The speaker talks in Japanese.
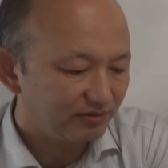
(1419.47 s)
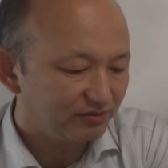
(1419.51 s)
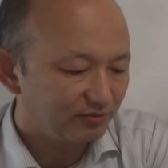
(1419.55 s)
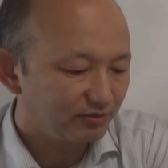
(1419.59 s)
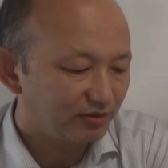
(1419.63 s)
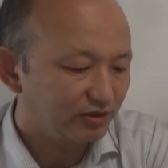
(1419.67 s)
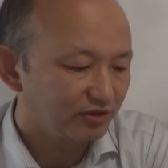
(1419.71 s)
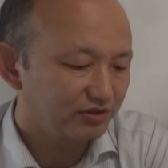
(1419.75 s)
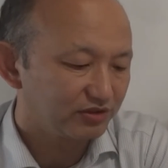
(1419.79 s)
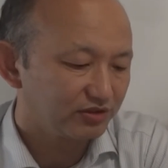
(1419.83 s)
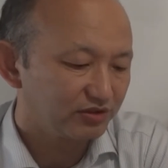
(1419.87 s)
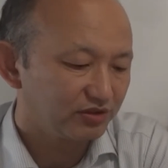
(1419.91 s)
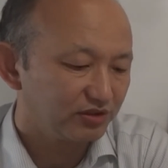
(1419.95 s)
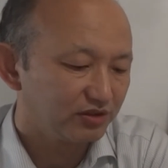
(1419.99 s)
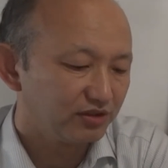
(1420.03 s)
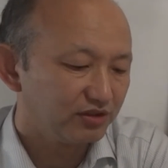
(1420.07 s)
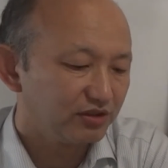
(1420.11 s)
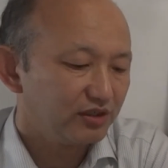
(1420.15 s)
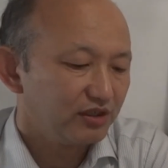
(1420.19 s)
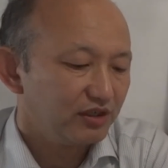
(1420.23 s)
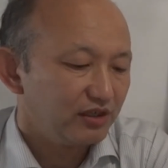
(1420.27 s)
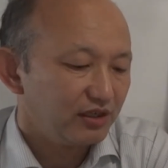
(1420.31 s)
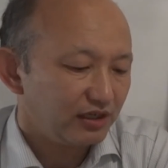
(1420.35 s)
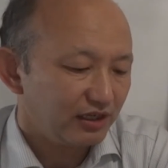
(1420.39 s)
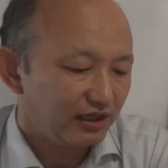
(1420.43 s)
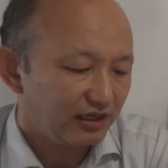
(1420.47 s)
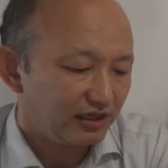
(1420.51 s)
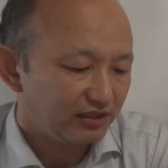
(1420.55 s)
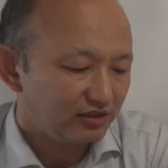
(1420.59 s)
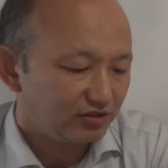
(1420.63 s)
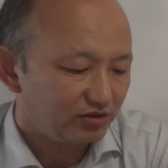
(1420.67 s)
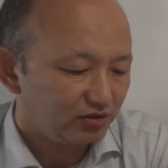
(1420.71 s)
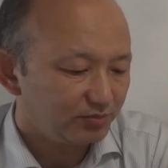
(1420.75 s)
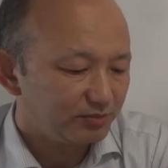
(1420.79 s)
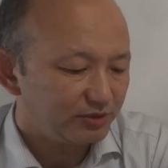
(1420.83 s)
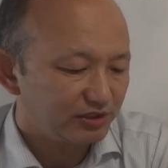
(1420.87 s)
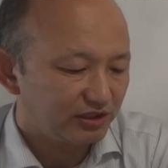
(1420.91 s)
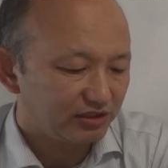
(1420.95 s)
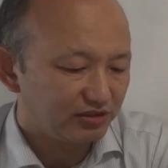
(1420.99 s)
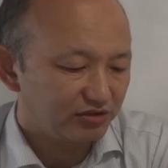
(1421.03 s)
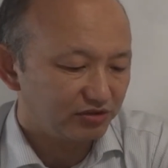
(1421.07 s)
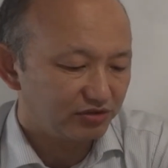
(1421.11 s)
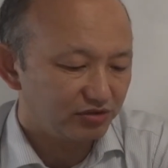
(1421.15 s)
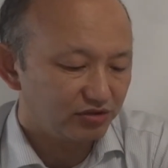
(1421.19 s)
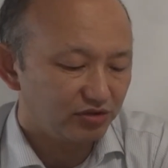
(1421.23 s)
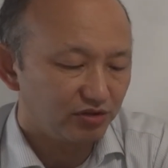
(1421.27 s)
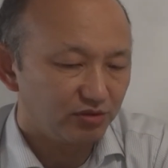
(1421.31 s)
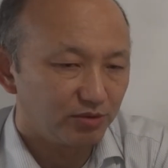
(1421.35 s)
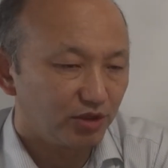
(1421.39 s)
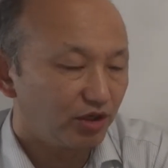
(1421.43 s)
府も、その、えー、ドゥプチェク首
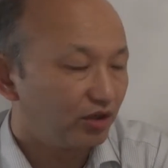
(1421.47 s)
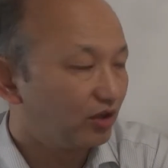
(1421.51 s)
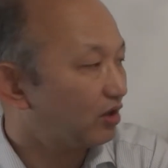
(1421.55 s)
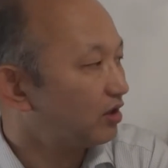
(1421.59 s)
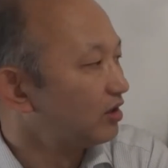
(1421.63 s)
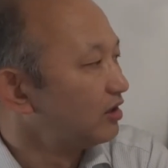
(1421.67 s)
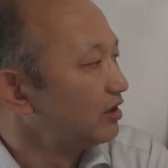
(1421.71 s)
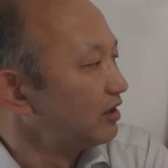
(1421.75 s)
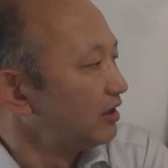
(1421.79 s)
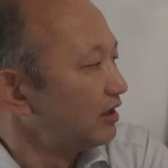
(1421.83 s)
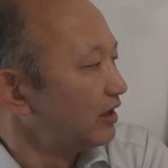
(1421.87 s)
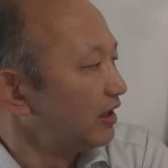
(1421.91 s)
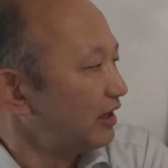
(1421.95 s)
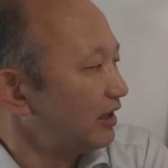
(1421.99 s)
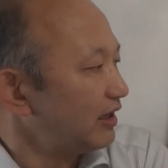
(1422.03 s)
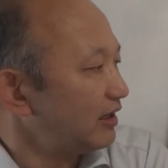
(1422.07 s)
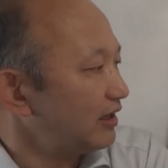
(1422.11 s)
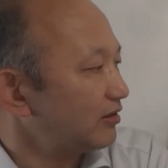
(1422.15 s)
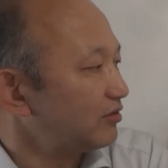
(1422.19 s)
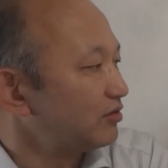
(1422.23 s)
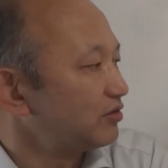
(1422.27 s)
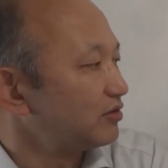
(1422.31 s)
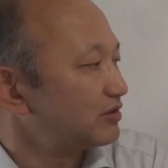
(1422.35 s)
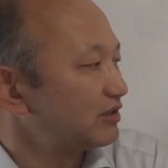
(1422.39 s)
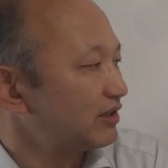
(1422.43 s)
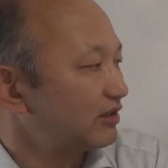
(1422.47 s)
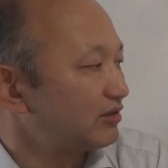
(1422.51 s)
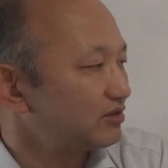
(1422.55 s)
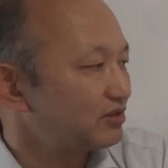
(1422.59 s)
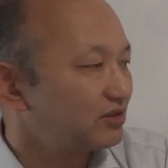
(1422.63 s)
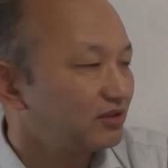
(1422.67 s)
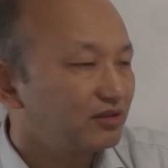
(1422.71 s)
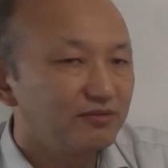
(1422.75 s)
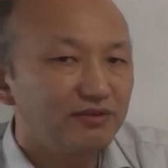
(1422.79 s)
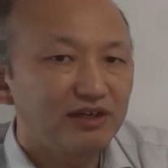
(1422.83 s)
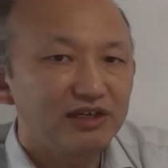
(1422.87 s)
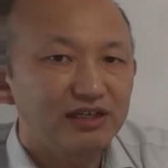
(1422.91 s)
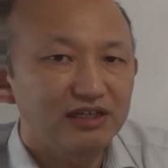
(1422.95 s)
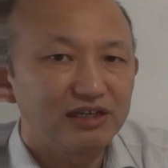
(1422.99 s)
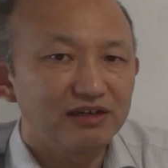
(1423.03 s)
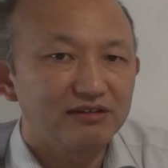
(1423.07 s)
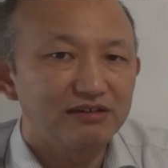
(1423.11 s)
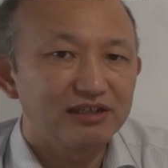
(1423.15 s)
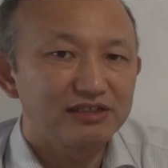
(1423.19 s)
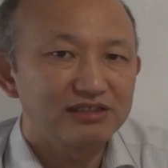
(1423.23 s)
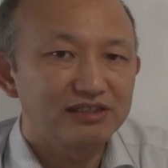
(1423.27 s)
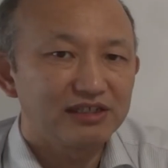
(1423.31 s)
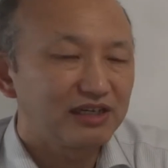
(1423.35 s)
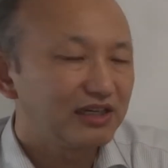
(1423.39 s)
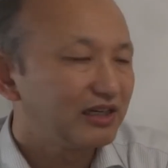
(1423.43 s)
相も、えー、このチェコスロバキア
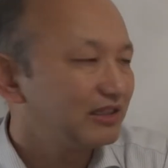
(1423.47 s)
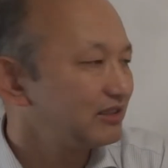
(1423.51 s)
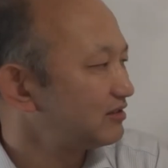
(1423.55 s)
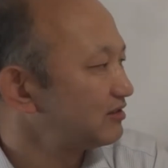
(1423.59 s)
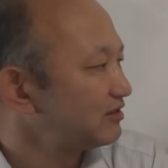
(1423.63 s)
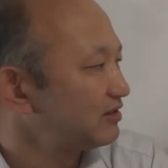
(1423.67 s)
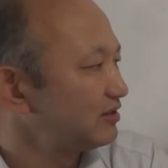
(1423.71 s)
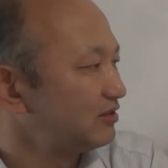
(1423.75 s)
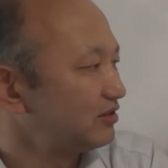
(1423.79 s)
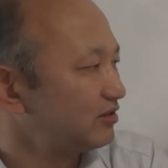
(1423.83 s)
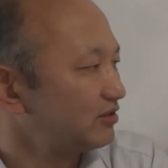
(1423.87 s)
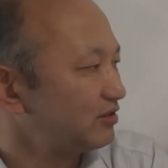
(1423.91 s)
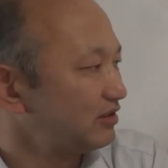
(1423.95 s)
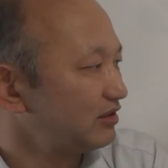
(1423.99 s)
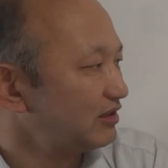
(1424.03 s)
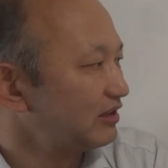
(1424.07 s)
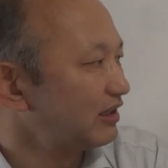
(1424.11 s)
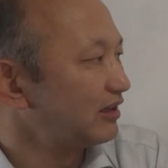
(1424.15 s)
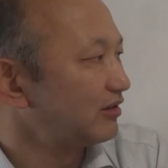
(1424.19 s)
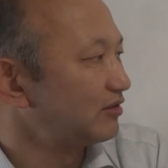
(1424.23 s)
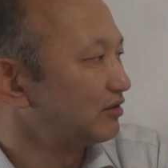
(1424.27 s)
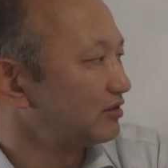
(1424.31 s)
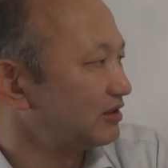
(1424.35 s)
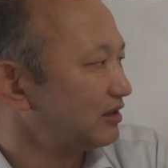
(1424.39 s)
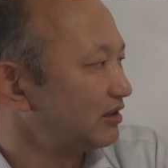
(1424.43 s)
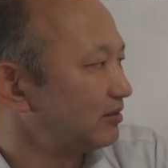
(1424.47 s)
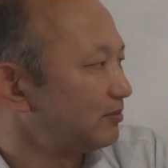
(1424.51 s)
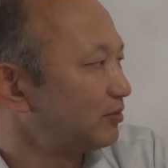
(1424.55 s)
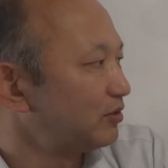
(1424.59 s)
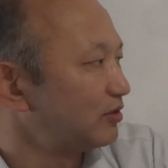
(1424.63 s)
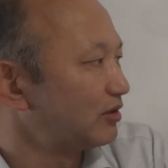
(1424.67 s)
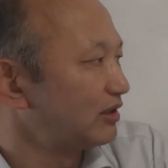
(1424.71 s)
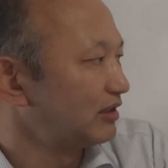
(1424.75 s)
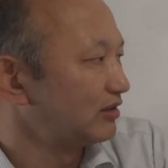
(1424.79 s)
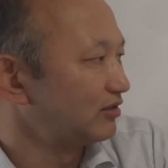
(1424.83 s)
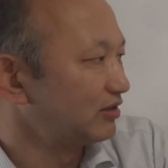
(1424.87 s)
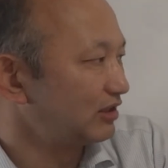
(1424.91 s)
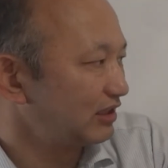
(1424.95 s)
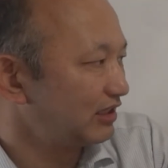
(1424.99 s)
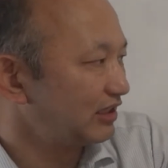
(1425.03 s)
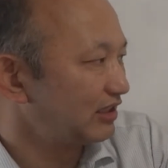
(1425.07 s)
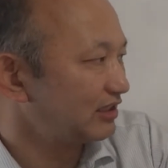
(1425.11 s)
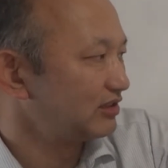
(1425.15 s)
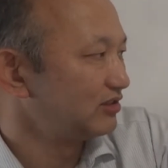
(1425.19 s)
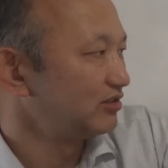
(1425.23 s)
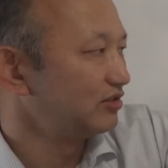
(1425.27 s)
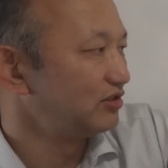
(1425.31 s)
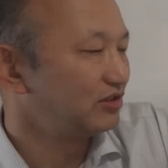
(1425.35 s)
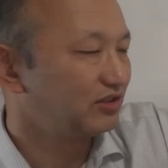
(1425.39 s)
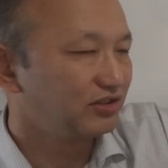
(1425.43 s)
は社会主義の国で、こちらポーランド、
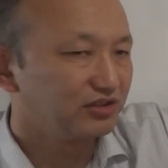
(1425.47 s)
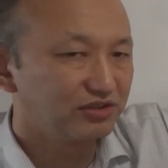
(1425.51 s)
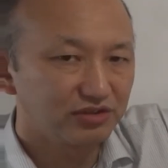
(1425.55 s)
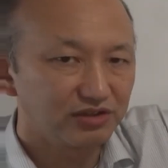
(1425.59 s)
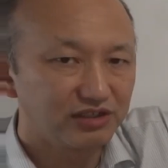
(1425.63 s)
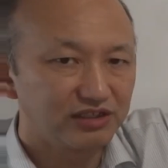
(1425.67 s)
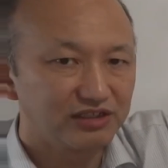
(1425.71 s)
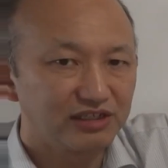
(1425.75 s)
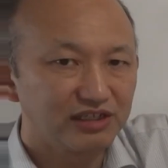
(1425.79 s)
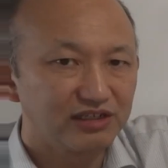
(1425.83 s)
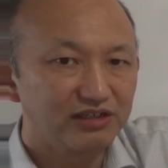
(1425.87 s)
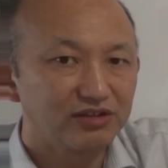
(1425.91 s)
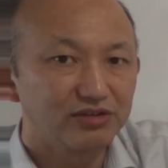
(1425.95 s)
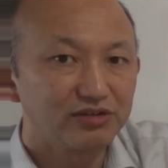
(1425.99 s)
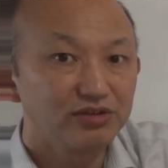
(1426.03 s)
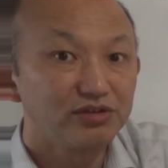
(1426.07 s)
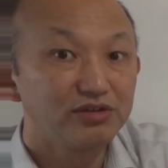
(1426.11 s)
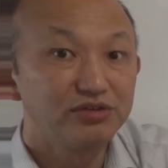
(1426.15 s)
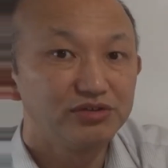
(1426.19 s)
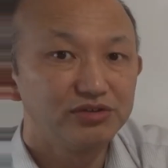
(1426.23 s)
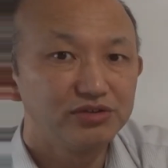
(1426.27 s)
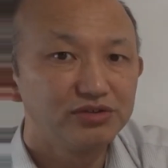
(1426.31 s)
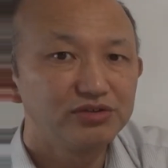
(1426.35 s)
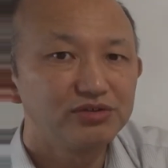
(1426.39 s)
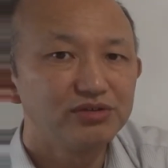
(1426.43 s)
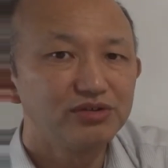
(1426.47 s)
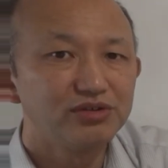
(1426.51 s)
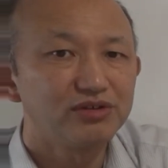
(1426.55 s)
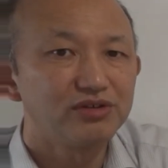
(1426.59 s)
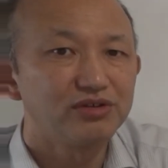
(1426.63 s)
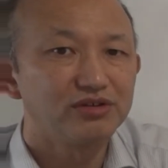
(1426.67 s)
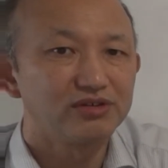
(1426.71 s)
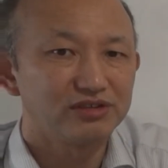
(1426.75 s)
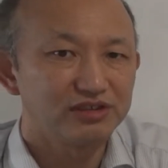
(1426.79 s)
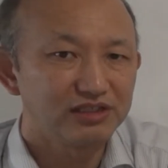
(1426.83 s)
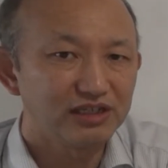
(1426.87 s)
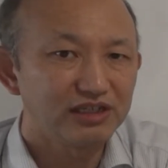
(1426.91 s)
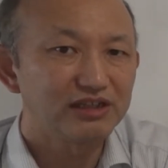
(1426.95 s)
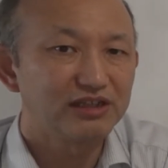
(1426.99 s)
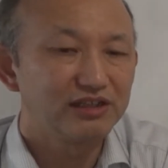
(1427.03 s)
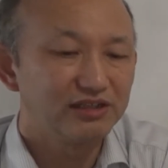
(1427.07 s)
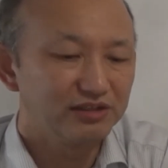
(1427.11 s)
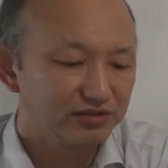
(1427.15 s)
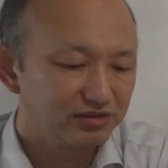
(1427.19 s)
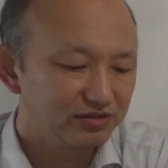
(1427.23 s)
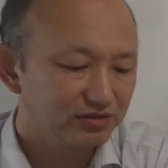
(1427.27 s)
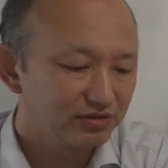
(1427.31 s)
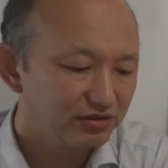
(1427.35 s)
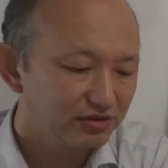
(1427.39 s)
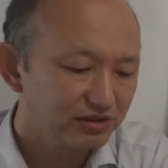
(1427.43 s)
東ドイツ、ソ連などとの友好国だってい
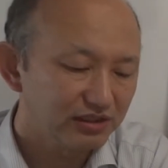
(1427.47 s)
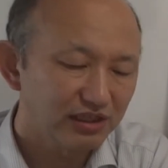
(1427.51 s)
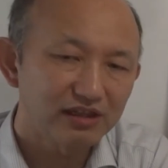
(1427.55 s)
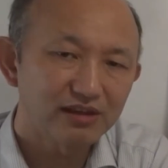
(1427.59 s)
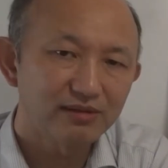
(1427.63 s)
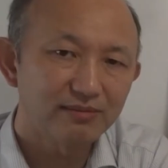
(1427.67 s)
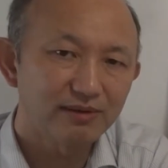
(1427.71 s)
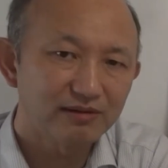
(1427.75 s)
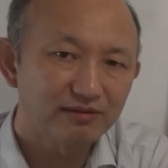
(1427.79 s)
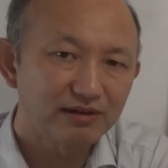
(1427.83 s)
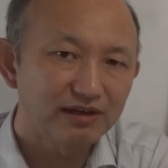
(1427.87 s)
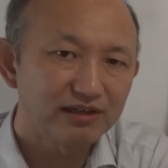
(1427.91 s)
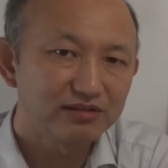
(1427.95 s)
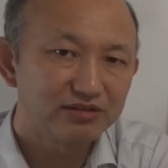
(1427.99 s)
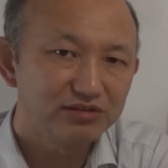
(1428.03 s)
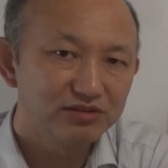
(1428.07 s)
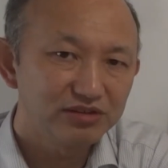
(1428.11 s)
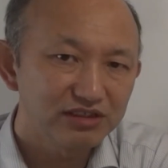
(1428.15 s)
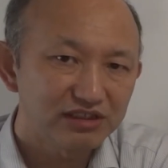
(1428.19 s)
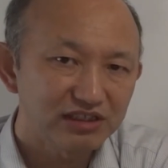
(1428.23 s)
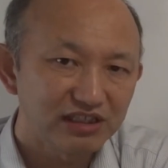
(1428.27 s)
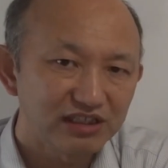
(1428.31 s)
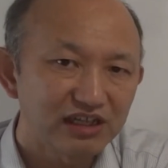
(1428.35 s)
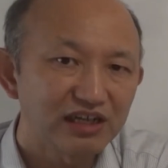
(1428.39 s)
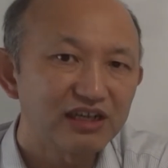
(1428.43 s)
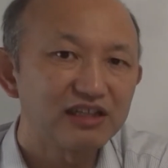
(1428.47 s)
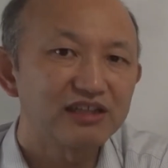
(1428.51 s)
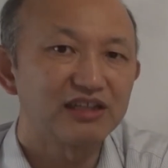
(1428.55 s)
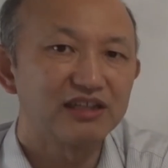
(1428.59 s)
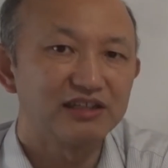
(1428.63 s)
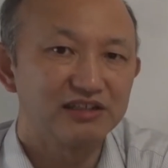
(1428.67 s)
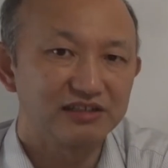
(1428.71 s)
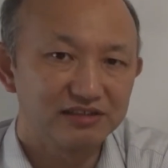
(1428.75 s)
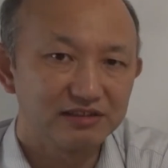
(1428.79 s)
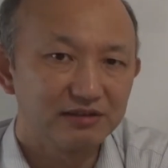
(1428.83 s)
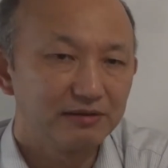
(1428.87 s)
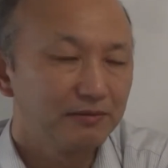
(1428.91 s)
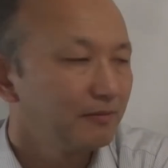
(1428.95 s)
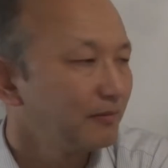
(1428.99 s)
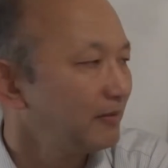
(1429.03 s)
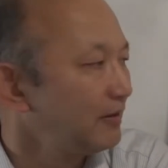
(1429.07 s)
う、そういう立場は崩してなかったんです。